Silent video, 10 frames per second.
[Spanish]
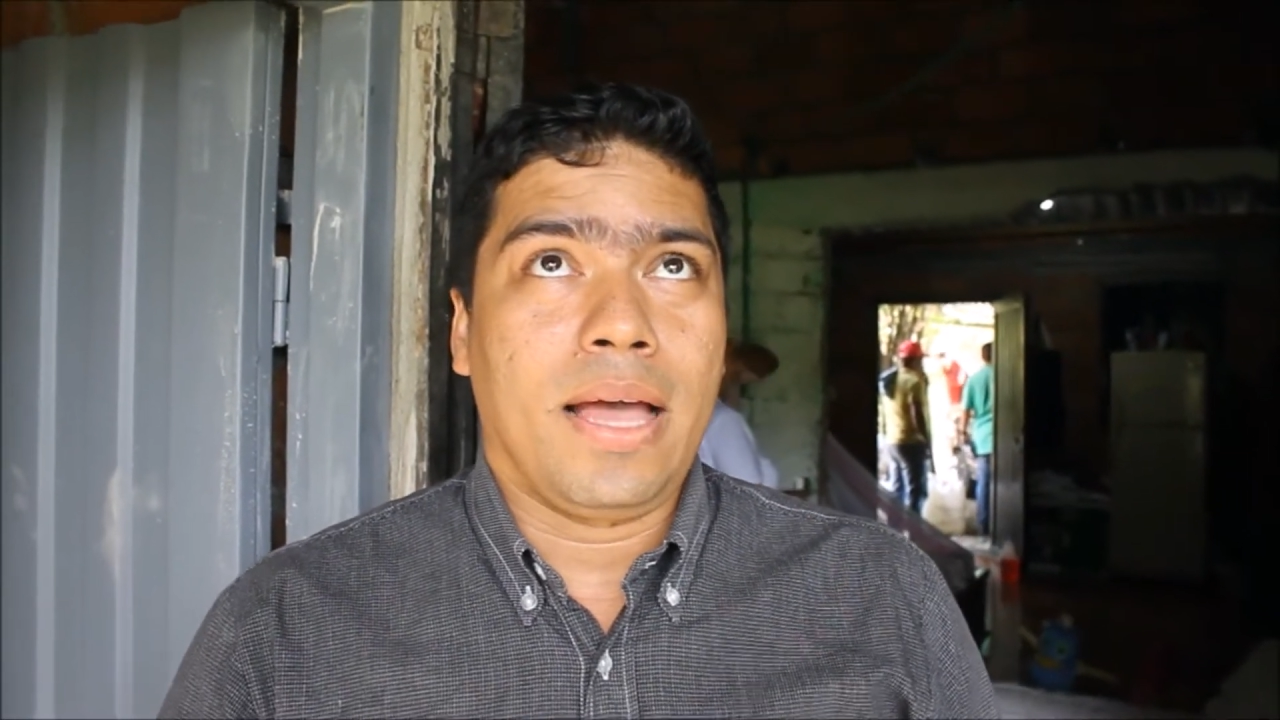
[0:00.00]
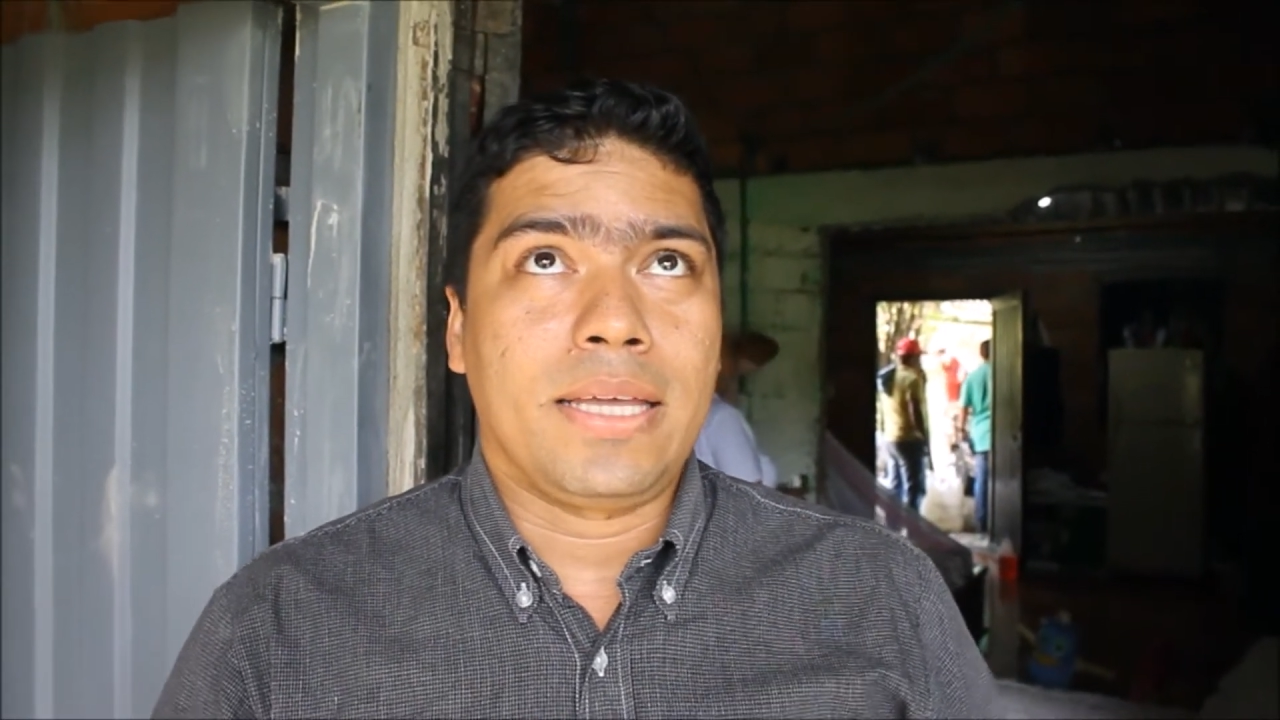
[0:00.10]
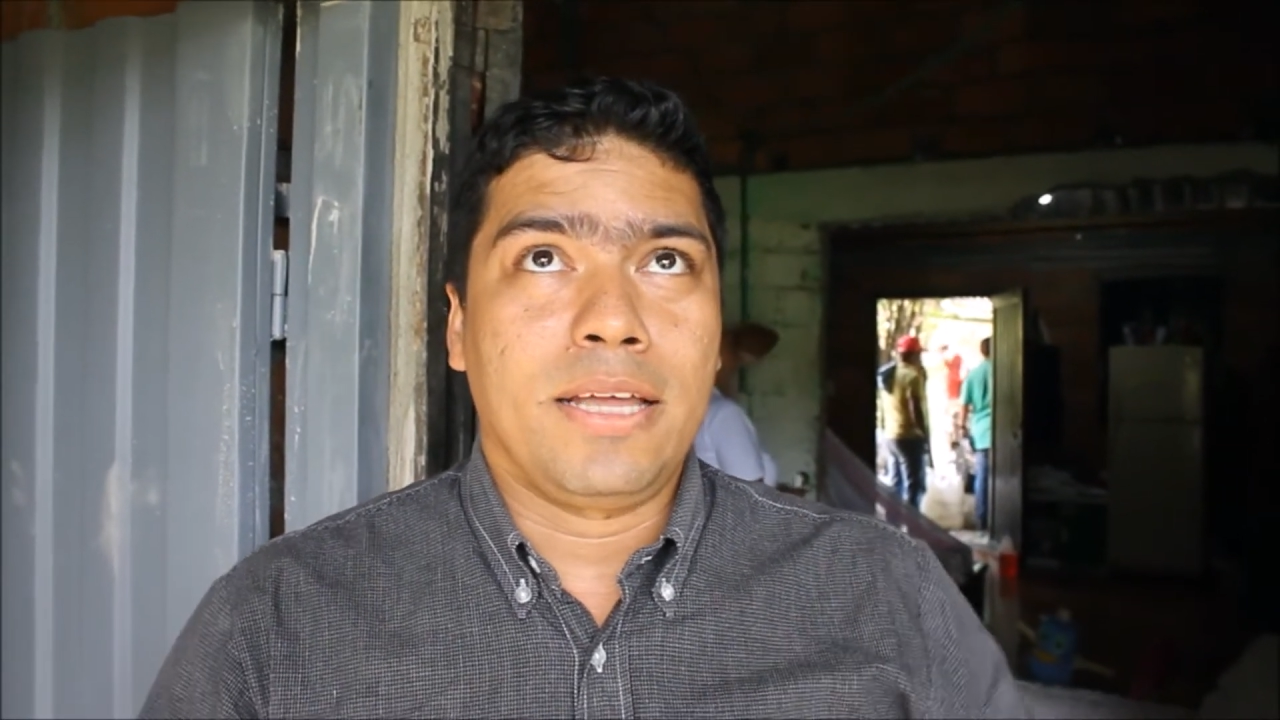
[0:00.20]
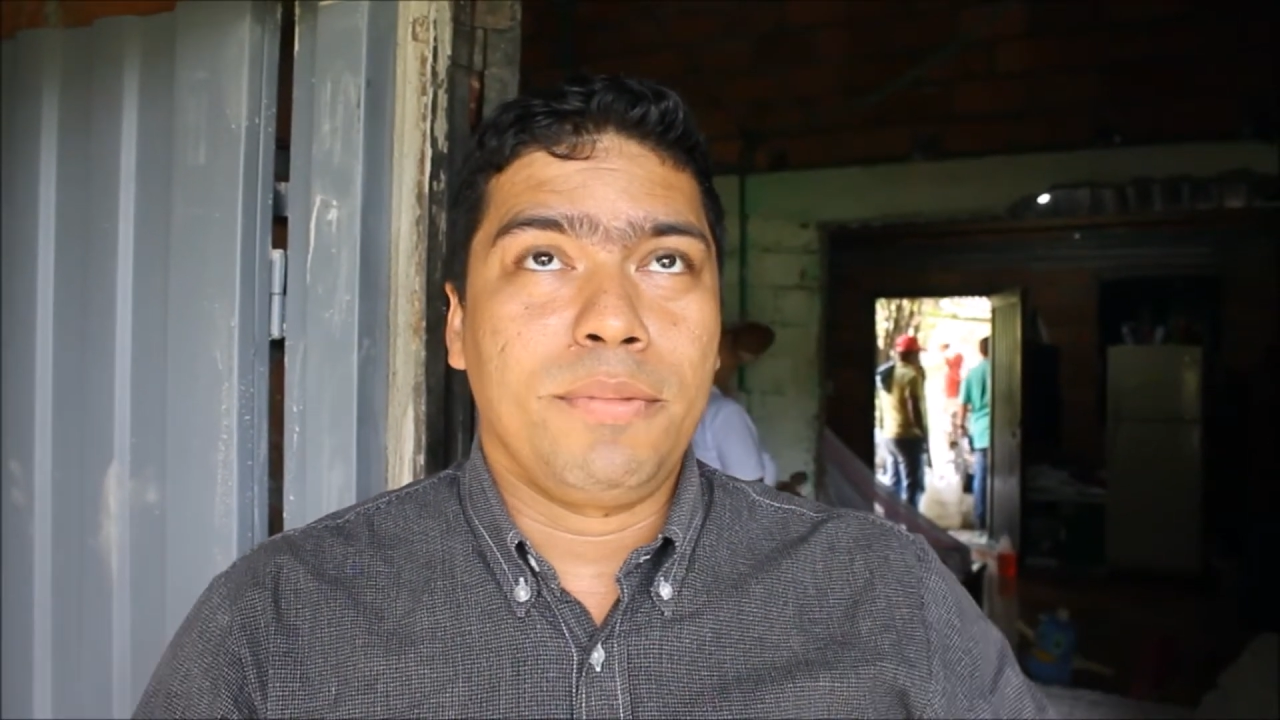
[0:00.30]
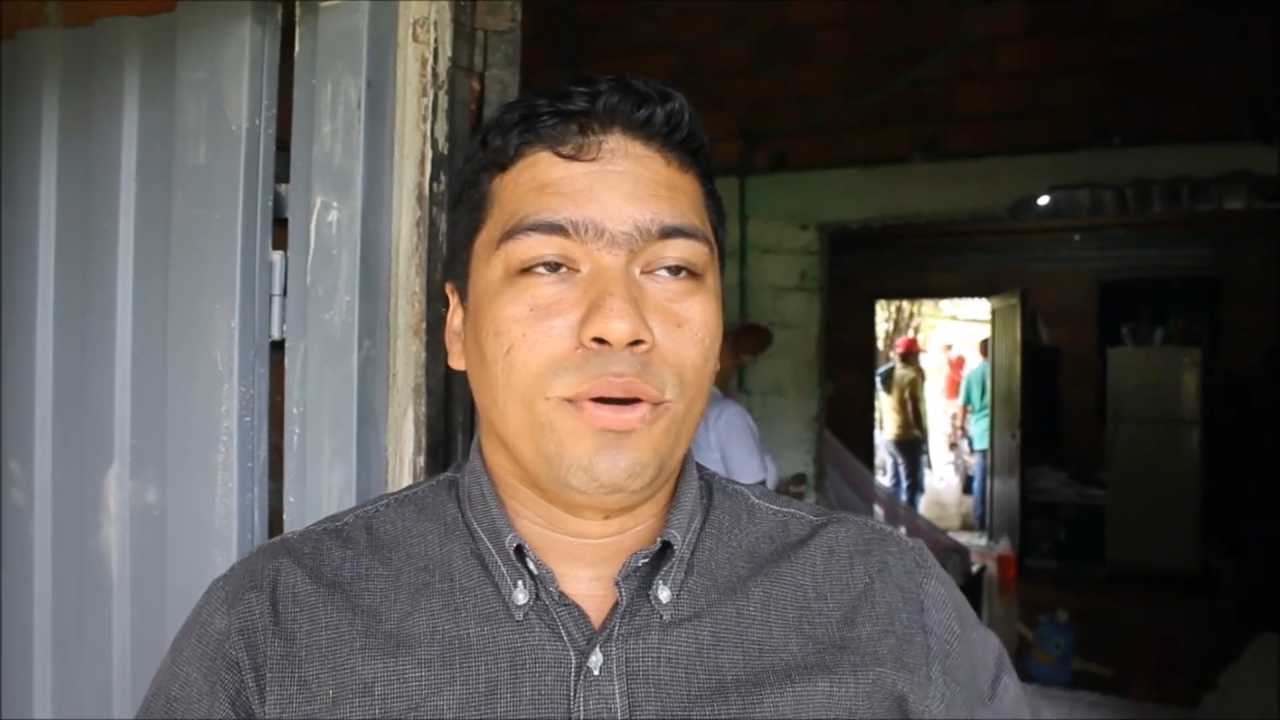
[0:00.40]

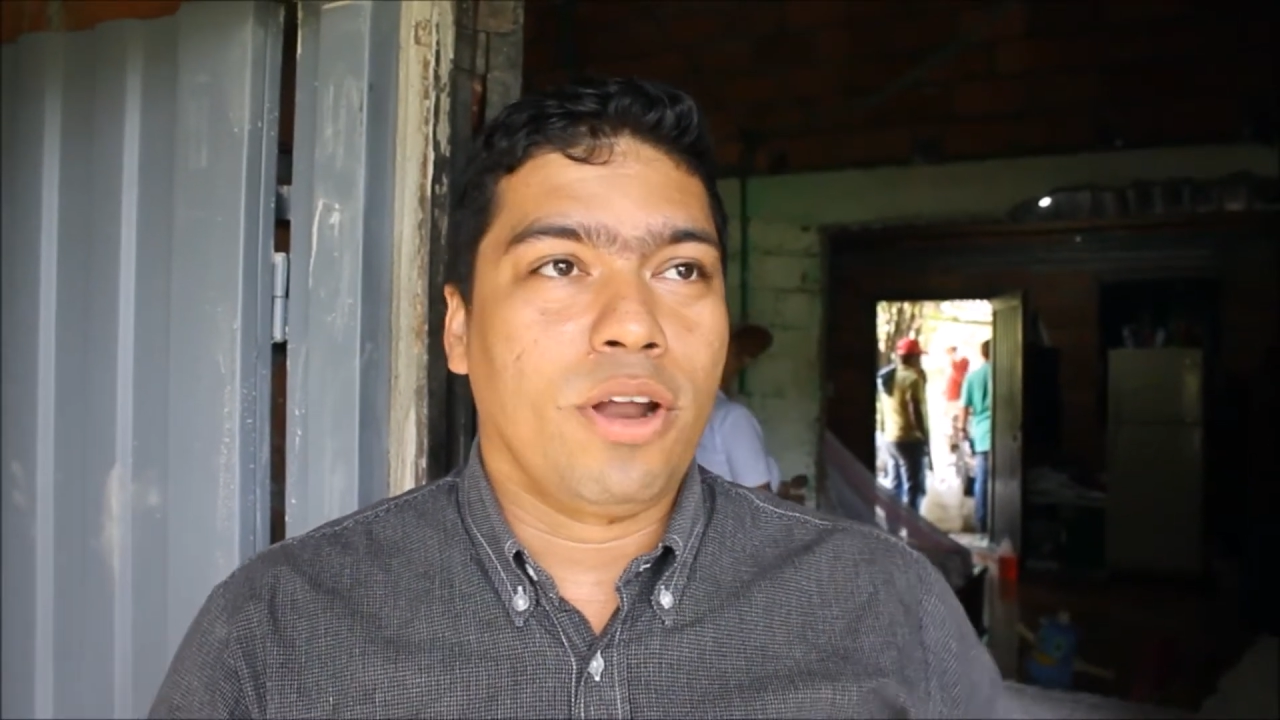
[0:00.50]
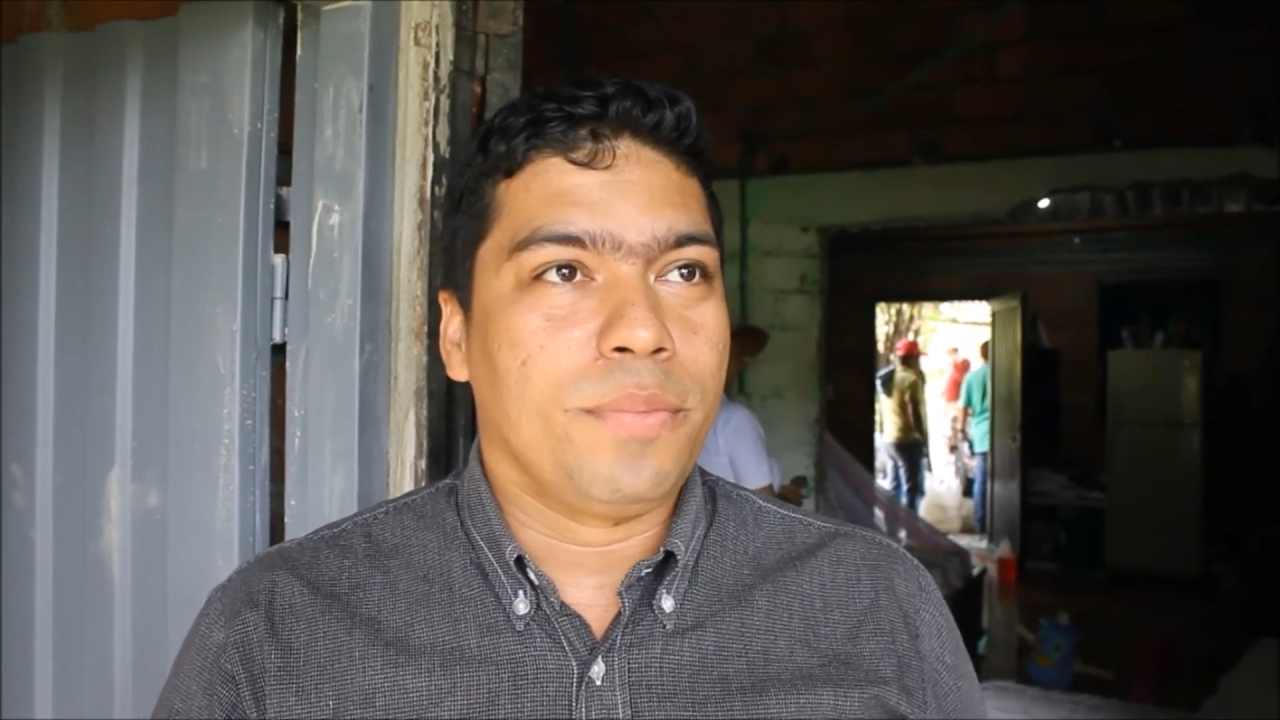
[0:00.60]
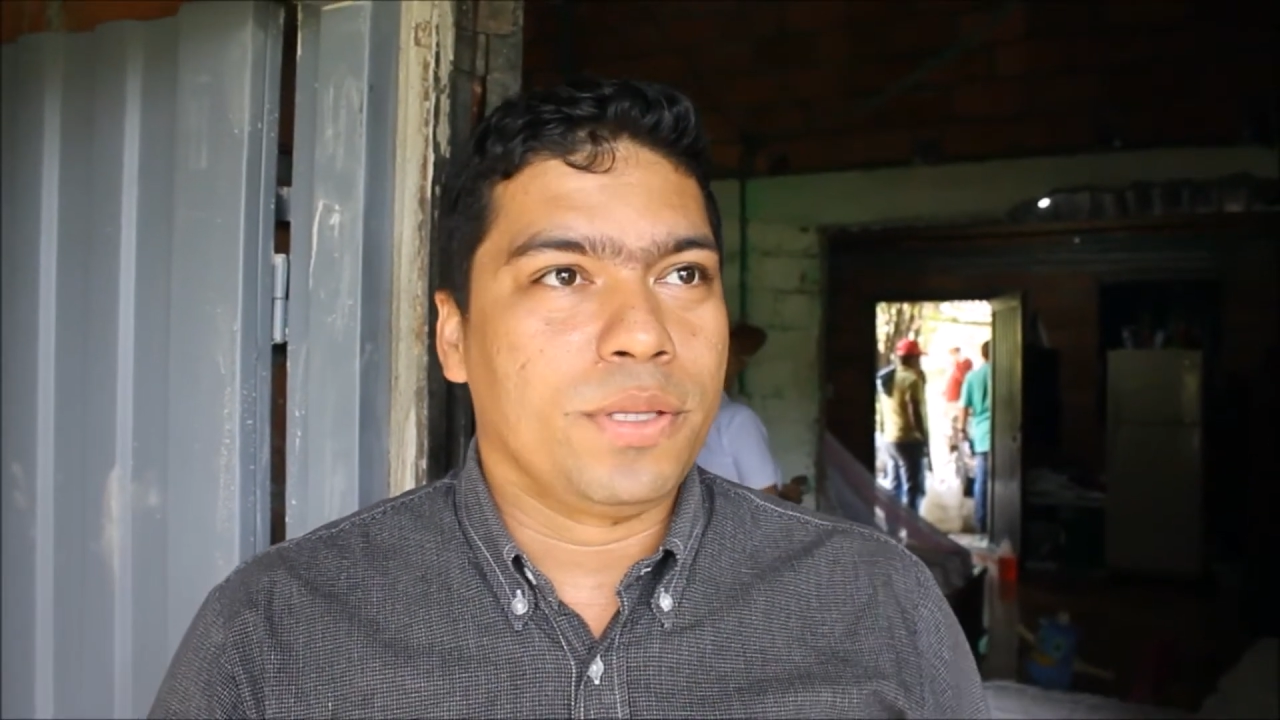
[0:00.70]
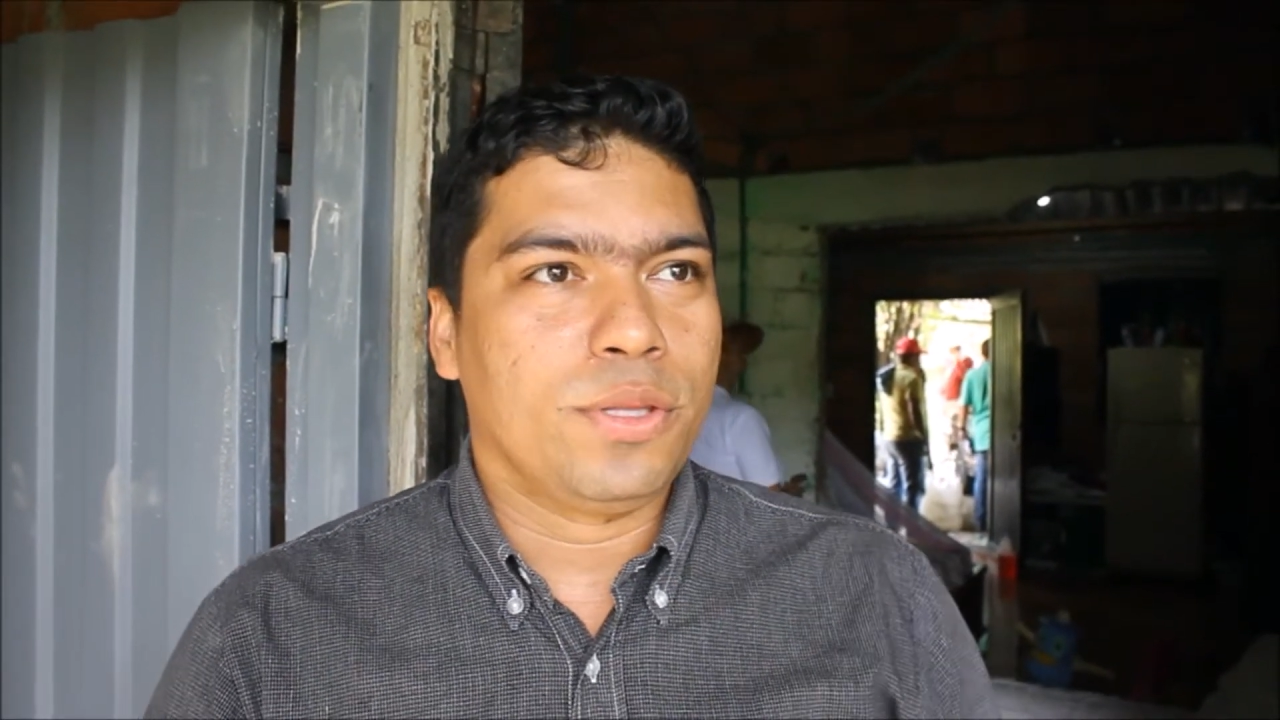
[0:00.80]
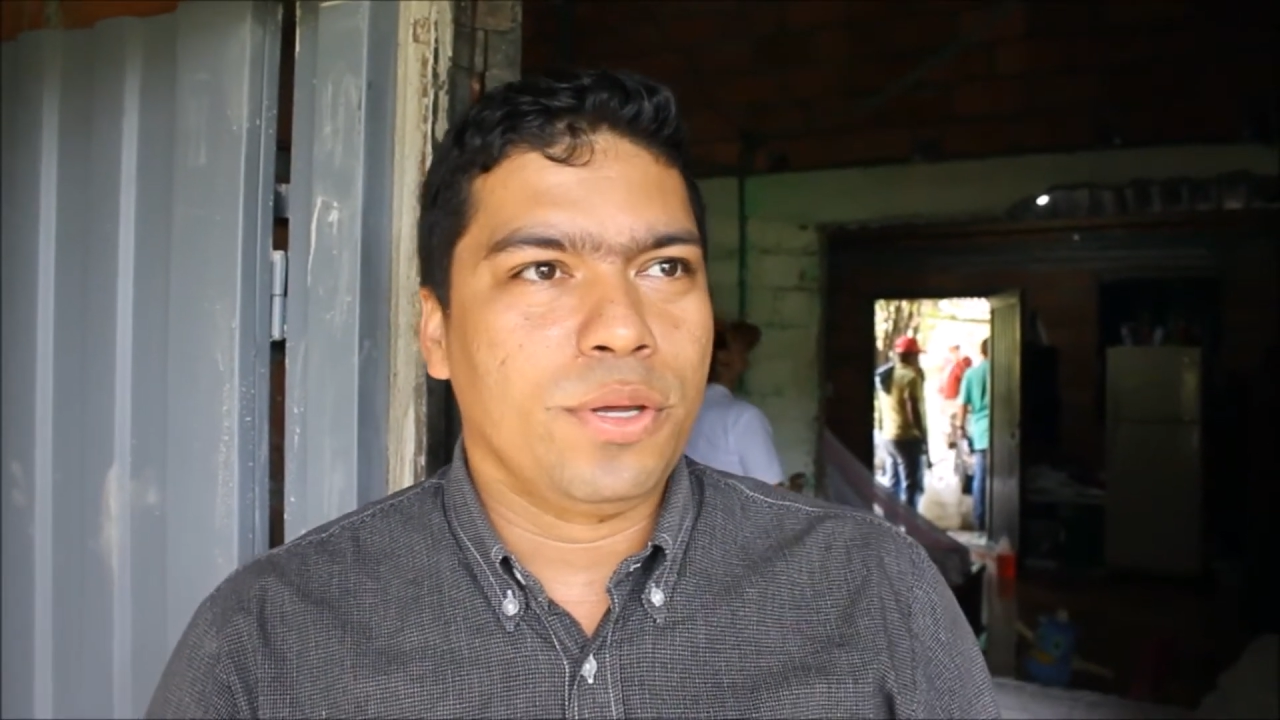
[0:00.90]
Aquí el
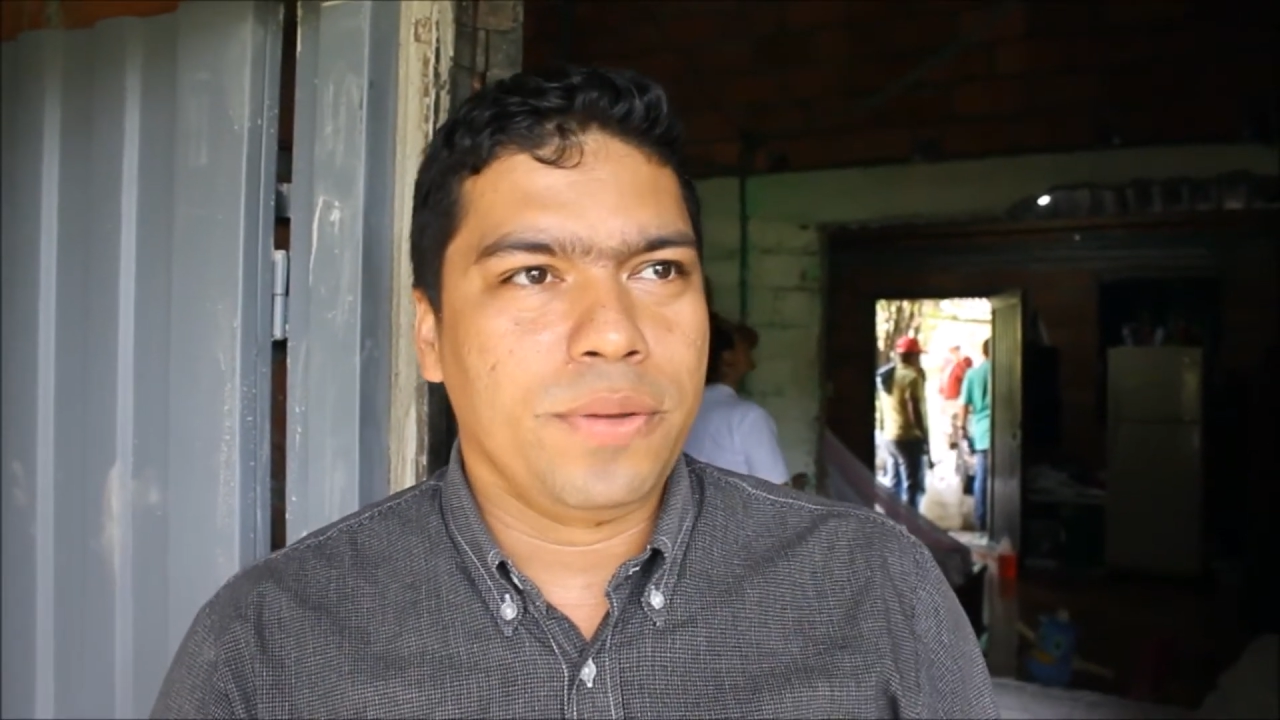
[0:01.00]
mejoramiento